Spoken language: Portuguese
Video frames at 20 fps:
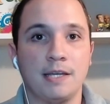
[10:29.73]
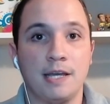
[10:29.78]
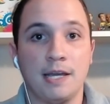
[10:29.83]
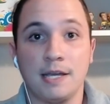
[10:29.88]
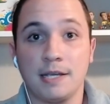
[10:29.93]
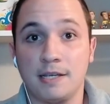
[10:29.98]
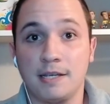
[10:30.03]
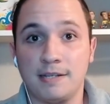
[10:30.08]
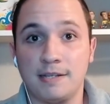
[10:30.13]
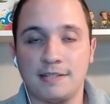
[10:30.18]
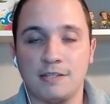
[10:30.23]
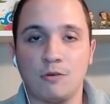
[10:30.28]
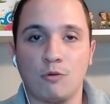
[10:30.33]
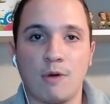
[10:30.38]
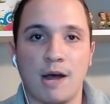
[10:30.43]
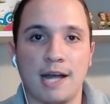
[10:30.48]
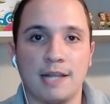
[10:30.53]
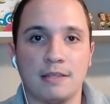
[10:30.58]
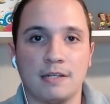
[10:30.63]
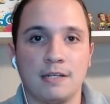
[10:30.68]
que se
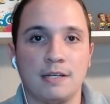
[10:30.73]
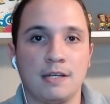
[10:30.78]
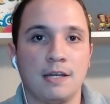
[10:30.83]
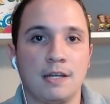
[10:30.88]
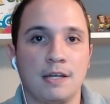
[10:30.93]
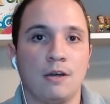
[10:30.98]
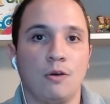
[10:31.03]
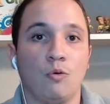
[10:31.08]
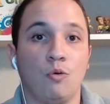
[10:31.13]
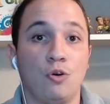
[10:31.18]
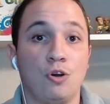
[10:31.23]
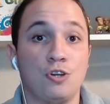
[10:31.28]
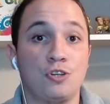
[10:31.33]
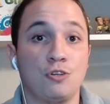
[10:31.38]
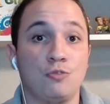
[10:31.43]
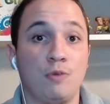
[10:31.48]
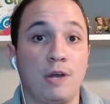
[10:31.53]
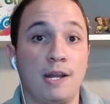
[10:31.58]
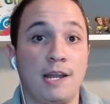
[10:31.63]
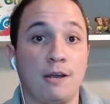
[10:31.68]
enquadra hoje
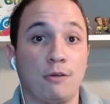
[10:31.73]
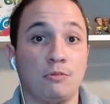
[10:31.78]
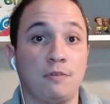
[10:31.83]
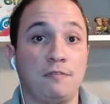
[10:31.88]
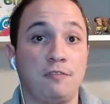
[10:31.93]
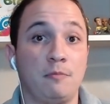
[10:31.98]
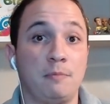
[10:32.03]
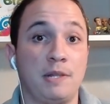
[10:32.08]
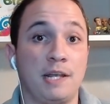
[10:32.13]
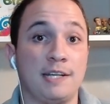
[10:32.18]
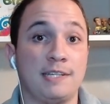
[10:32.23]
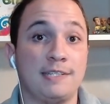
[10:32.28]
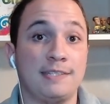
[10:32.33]
no elenco do Fluminense.